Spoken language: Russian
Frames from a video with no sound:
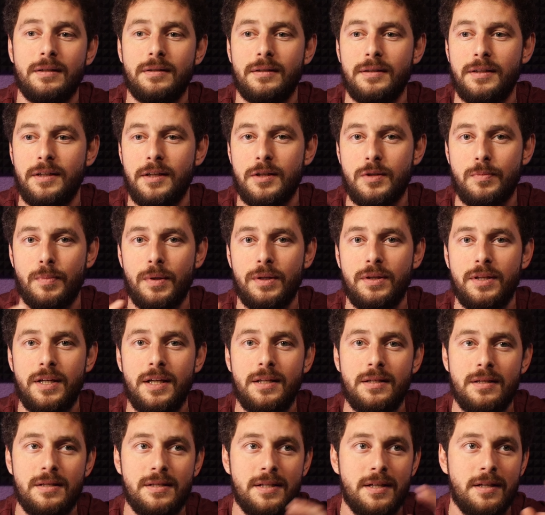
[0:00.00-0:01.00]
Это ESB
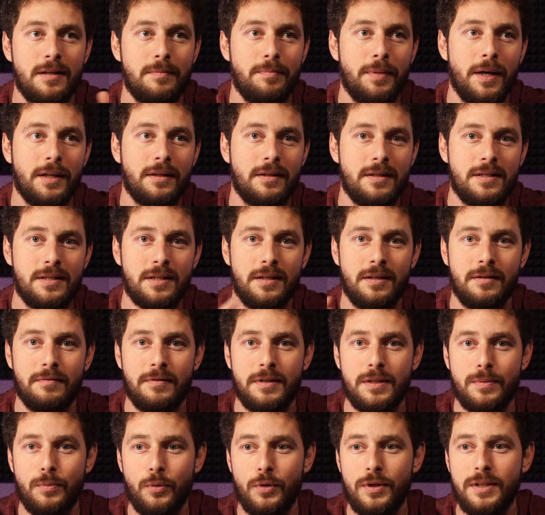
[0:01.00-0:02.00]
3 серии, 5 серии,
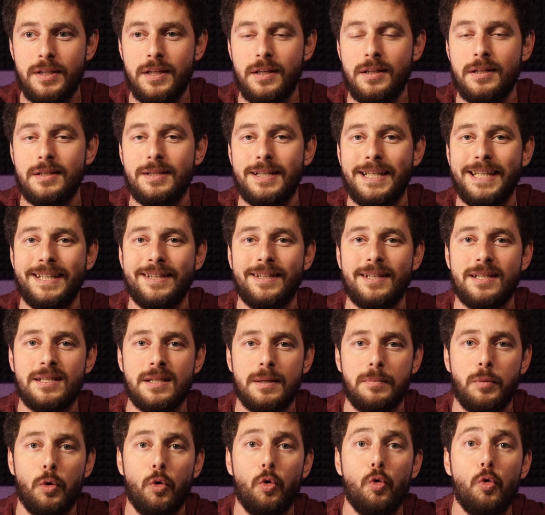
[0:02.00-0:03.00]
8 серии с
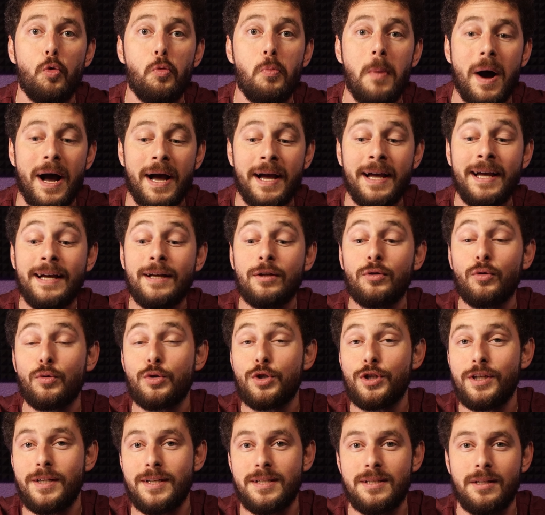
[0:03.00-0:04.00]
индексом UMA
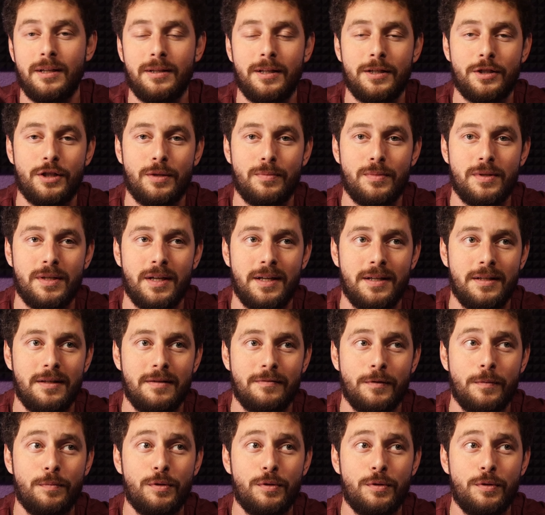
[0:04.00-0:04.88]
тоже есть на нашем сайте.